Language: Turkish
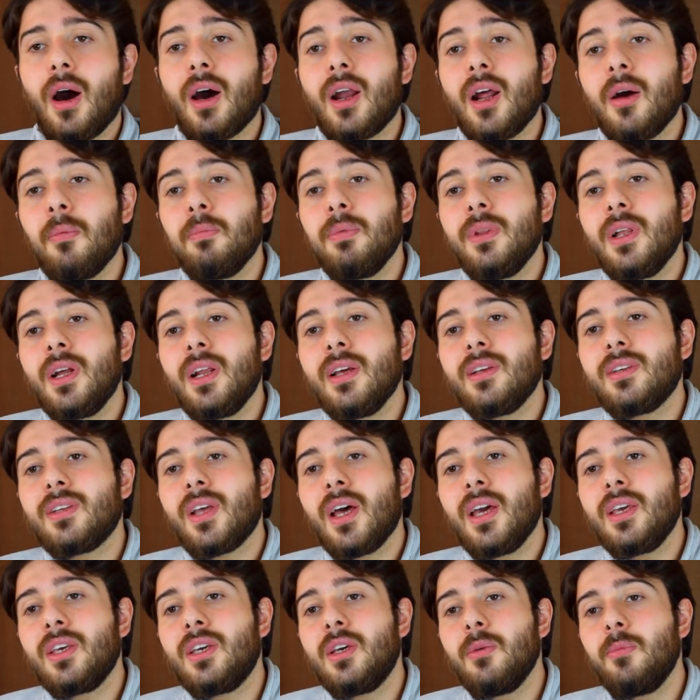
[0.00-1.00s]
Araplara
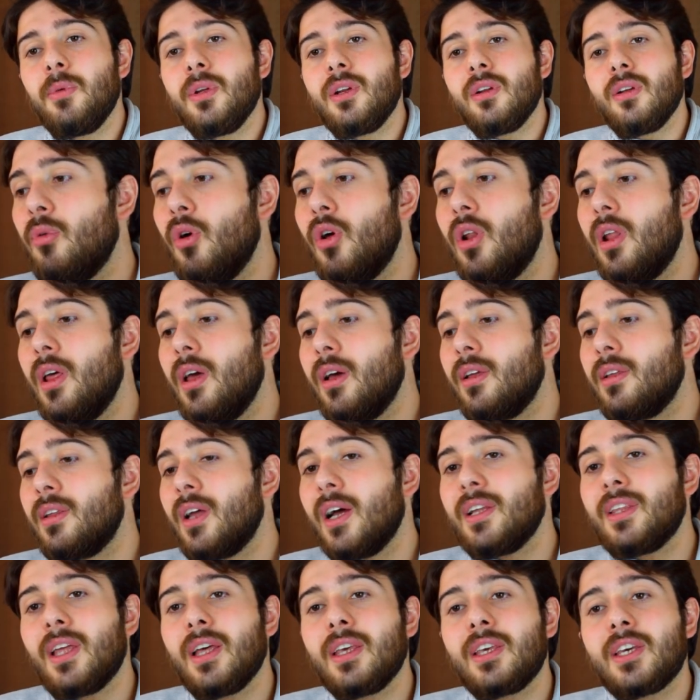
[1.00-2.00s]
sanki bir böyle
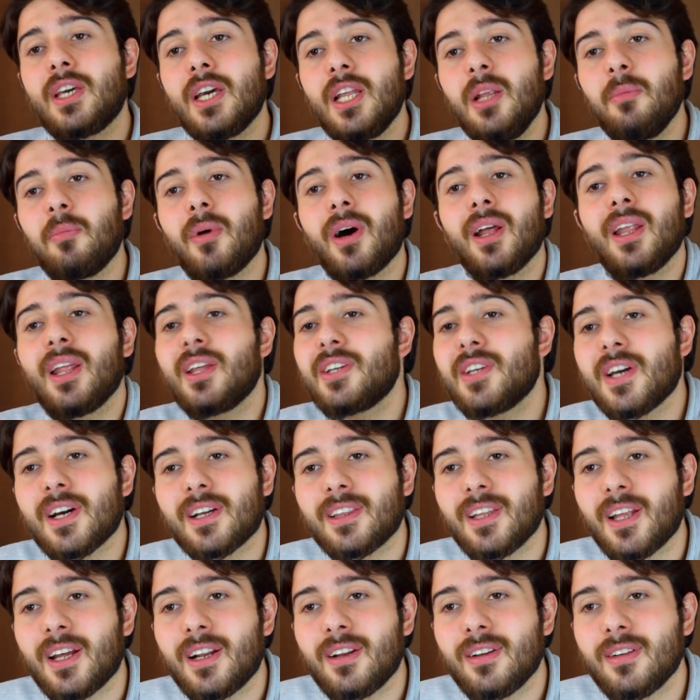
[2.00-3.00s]
zaten gelip
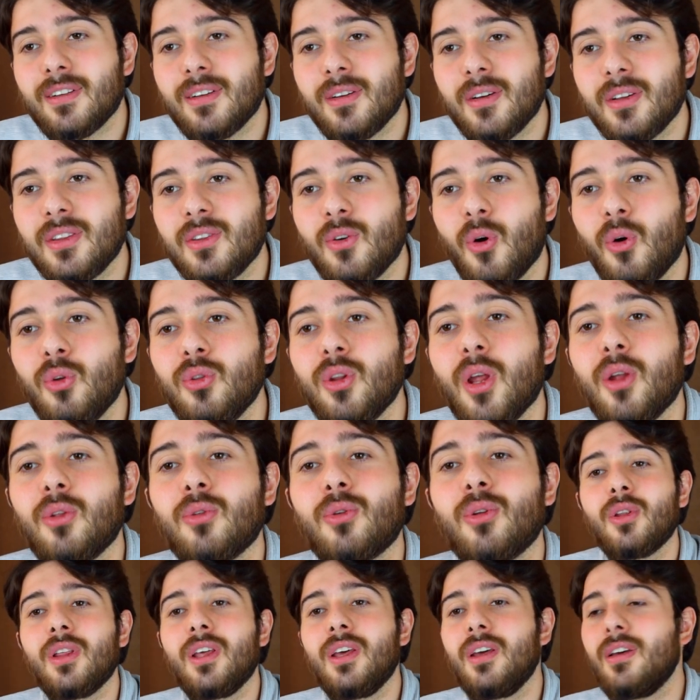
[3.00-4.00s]
alacaklar
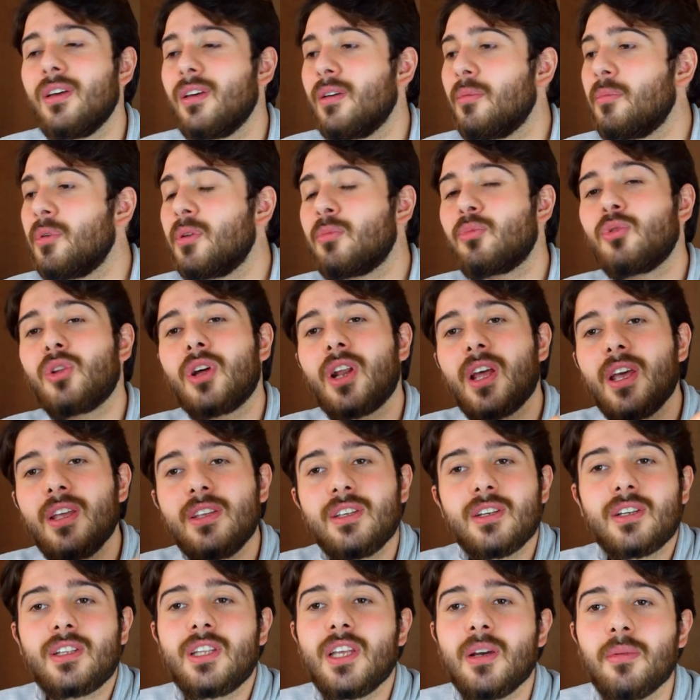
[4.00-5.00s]
Ondan dolayı biz bunları
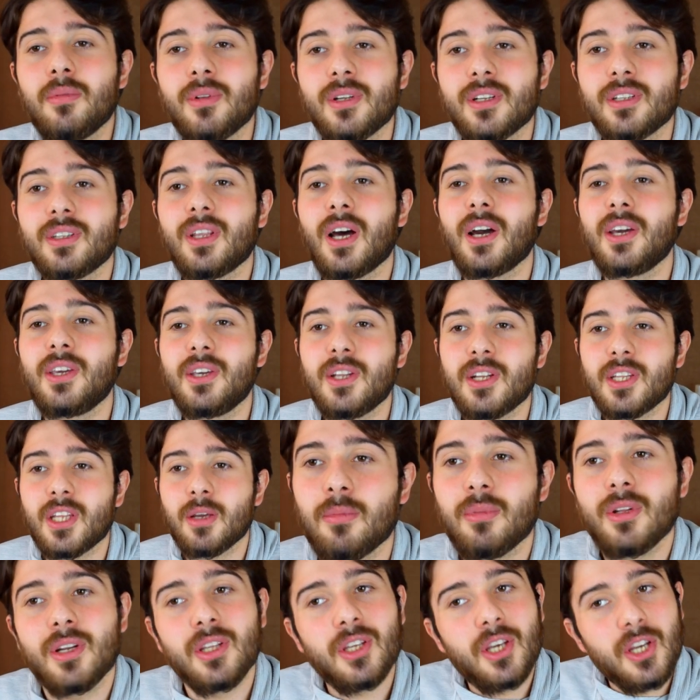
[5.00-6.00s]
ezik diyebiliriz, tahkir
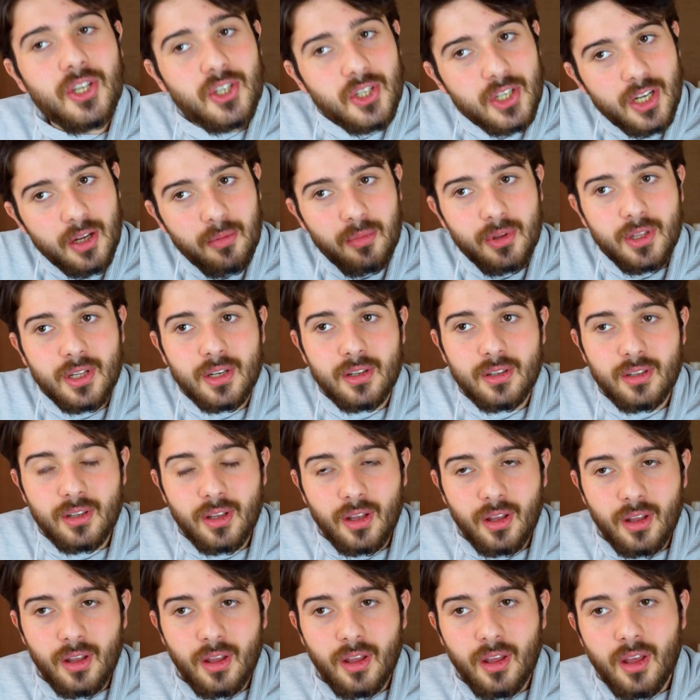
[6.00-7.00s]
edebiliriz,
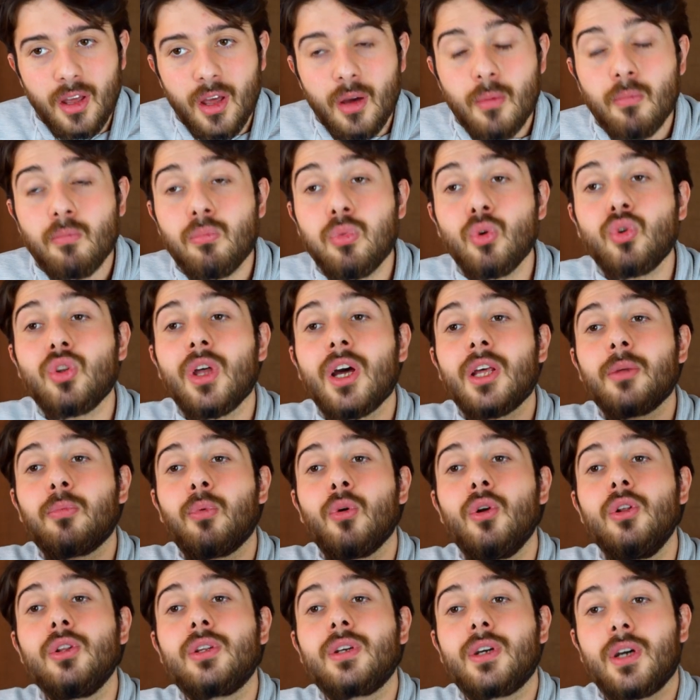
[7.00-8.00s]
geçirebiliriz. Bu tarz
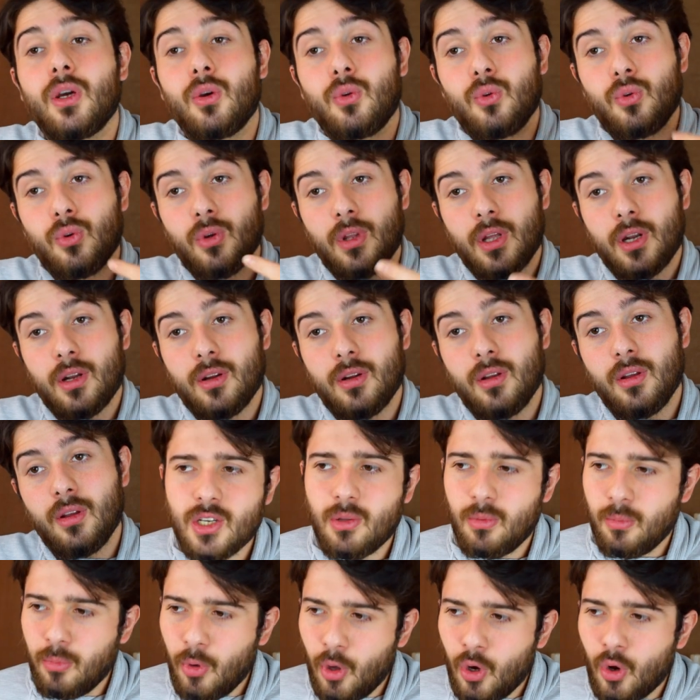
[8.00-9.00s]
politika gidiyorlar.
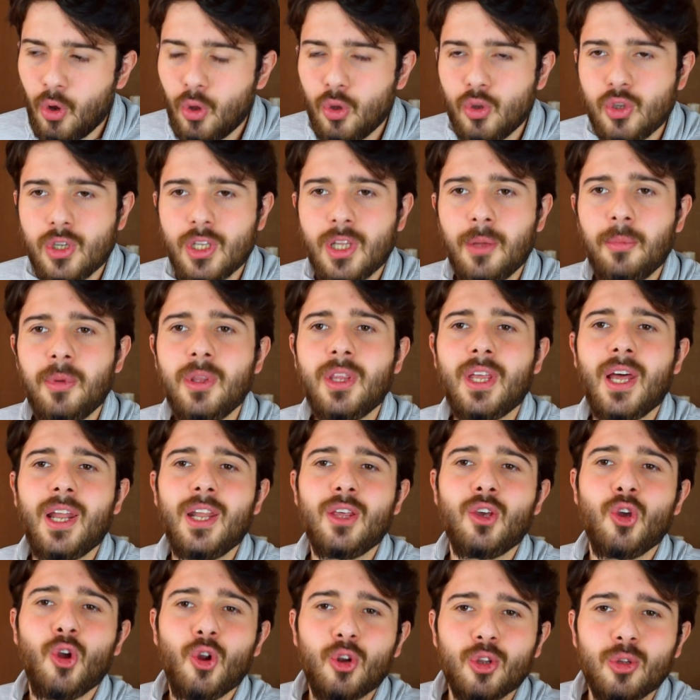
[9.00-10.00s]
Şimdi böyle olunca da bir
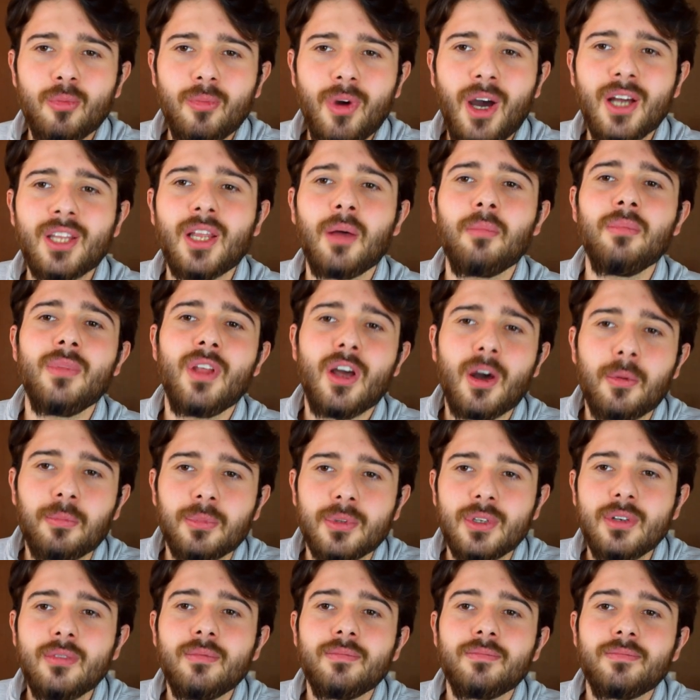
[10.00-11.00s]
tane gördüm. Adam ne
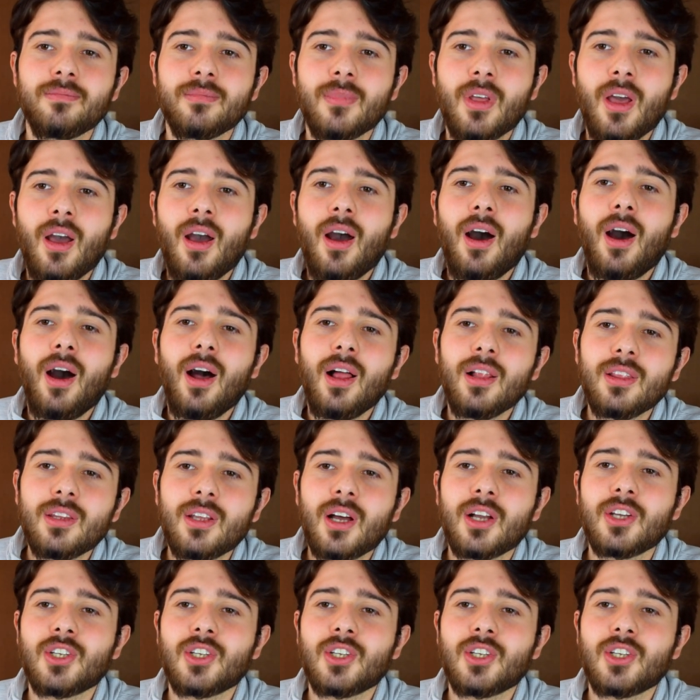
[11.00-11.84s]
yaptı? Aldı